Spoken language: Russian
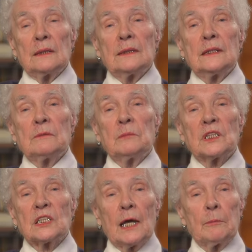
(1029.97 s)
и
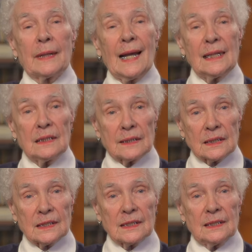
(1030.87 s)
мы
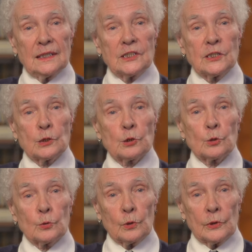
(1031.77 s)
собрались, и их
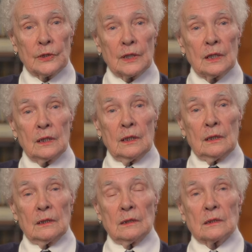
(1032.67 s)
трое,
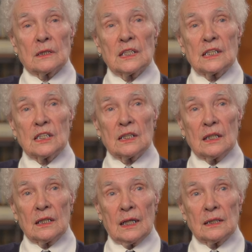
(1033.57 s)
э, Саша
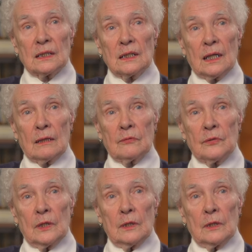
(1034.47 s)
Горностаев,